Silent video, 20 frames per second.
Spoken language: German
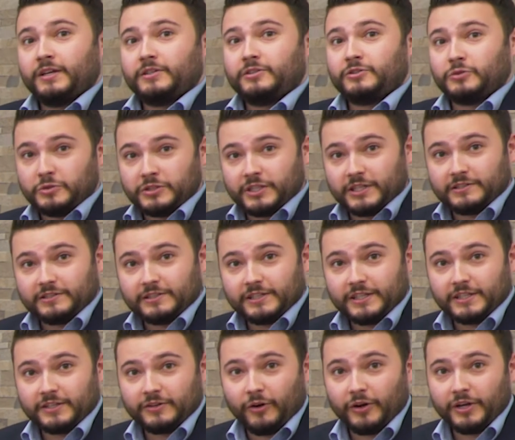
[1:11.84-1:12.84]

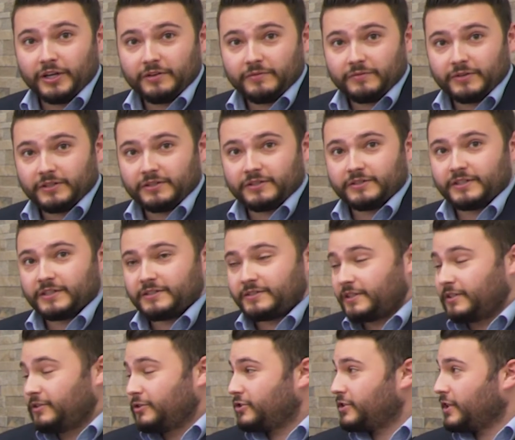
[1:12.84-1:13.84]
Zusätzlich neu wird das
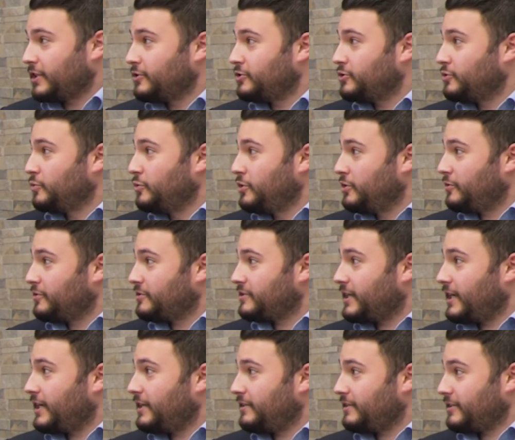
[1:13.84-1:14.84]
Instant Studio
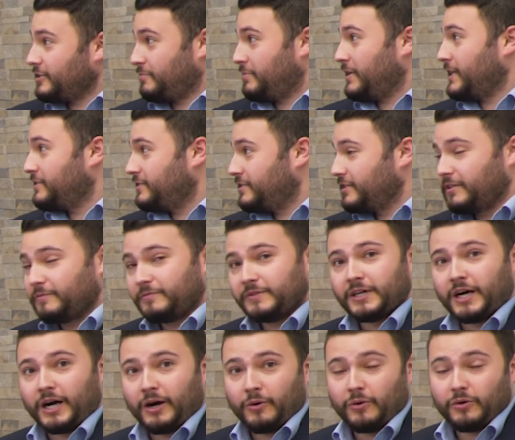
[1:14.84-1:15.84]
sein, das platzieren
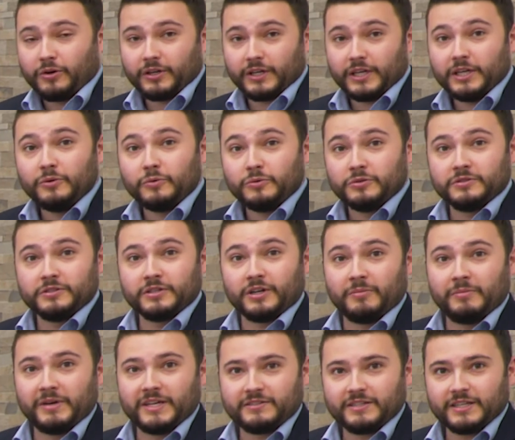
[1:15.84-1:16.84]
wir auch in unserer
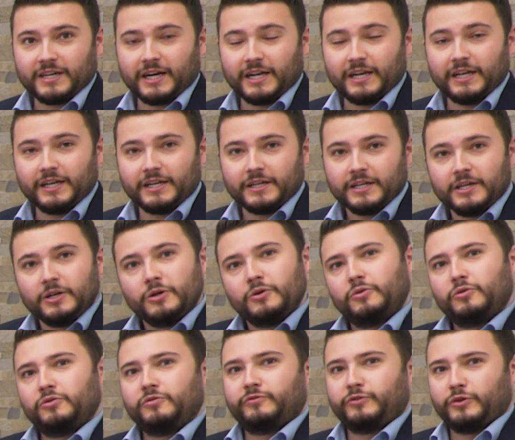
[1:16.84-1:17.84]
Messehalle
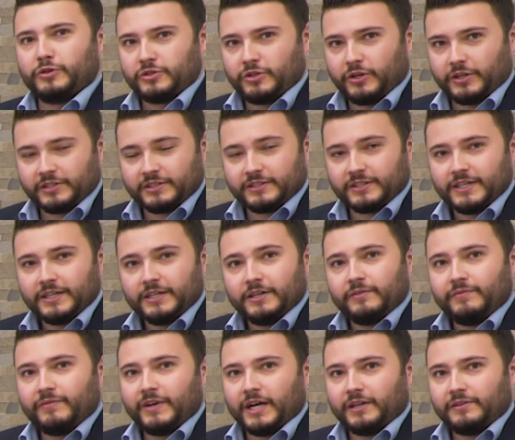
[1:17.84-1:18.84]
und von dort
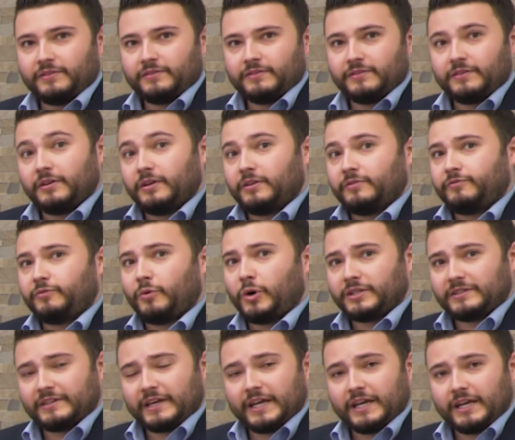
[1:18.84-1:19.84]
werden äh,
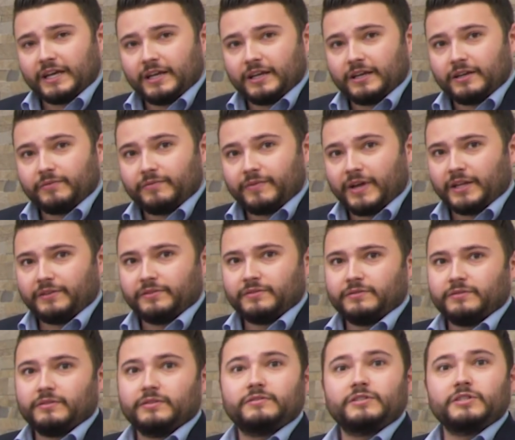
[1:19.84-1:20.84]
Vorträge,
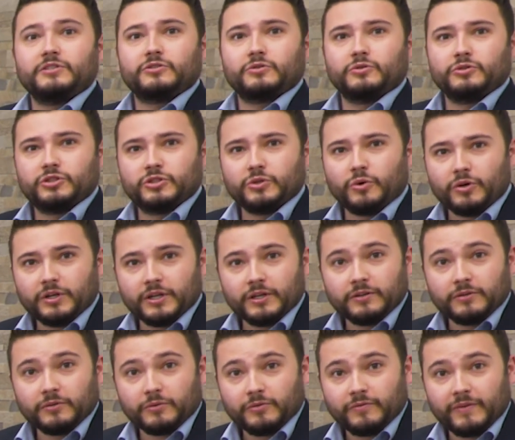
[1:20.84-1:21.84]
werden
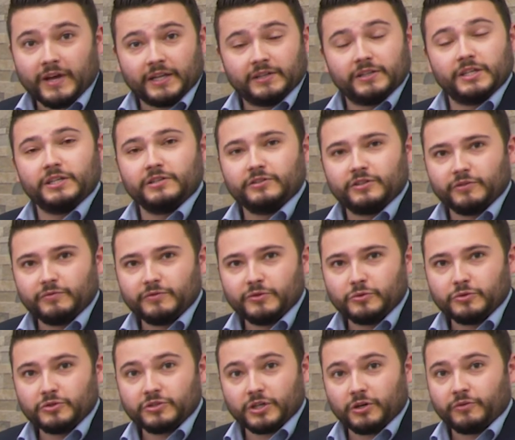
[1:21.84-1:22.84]
Diskussionen und werden
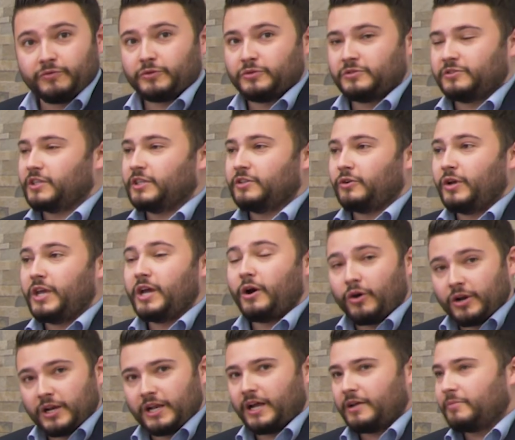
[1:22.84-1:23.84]
Interviews auf unsere neue
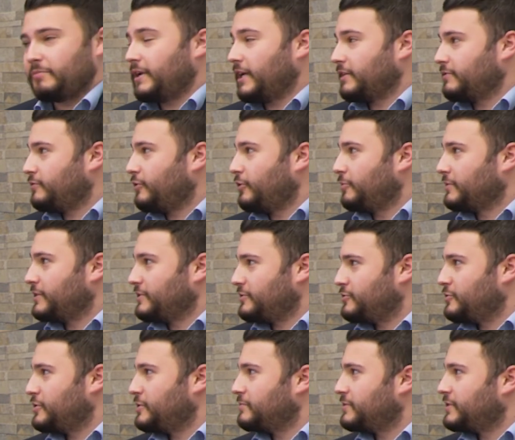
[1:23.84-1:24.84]
Online-Plattform
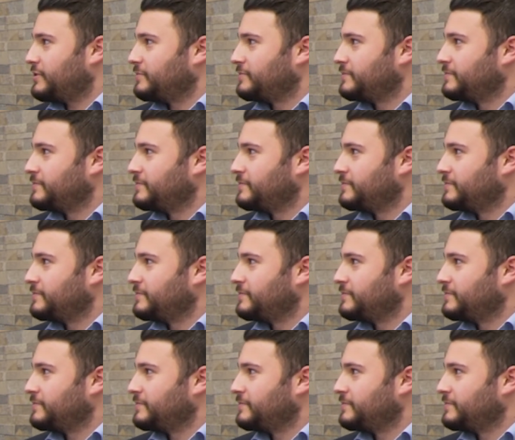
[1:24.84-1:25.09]
gestreamt.